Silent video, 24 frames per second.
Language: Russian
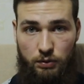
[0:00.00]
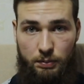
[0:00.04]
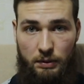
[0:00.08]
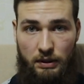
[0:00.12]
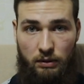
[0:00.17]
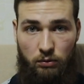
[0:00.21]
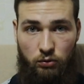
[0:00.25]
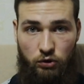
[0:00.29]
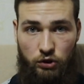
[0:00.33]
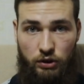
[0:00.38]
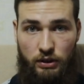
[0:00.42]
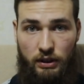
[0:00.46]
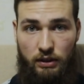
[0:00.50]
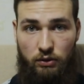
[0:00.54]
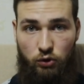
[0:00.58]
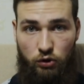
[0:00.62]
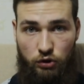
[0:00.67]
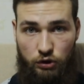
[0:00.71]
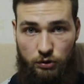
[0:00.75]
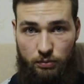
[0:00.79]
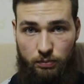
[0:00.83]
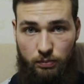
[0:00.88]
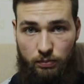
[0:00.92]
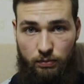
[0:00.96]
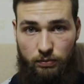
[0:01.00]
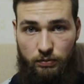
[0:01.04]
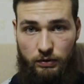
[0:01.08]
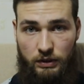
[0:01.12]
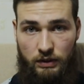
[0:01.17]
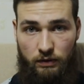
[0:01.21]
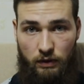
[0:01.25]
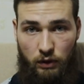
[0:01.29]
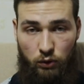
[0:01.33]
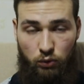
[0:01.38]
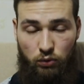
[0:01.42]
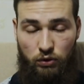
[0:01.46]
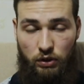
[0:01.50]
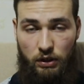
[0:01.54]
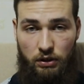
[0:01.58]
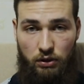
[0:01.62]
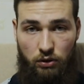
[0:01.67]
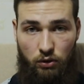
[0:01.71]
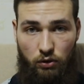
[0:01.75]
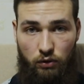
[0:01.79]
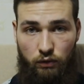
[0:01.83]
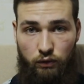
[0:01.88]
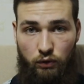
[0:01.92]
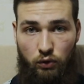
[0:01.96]
потому что я тоже свою
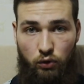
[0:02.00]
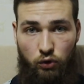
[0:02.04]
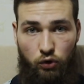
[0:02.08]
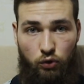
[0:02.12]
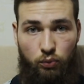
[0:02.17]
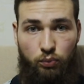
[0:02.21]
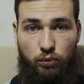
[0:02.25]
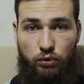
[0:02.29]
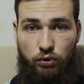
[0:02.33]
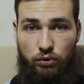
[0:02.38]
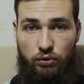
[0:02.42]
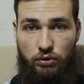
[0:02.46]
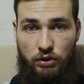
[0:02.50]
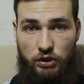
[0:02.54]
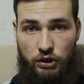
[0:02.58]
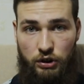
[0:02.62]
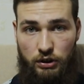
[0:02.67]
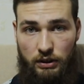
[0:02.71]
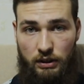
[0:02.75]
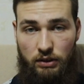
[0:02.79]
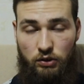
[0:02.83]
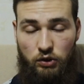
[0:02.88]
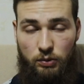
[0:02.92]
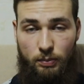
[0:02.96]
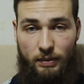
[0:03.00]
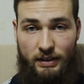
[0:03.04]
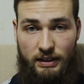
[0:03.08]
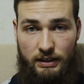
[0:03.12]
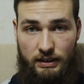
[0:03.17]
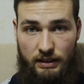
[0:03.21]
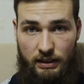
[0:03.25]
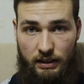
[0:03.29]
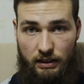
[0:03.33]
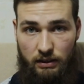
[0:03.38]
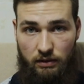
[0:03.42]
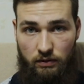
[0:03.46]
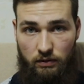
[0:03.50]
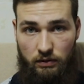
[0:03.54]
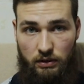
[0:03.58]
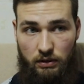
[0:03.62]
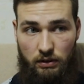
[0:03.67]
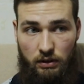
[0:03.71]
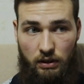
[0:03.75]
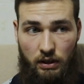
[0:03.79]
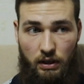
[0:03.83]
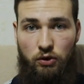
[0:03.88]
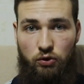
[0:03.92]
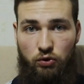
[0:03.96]
тренировку, любую, начинаю с подтягиваний.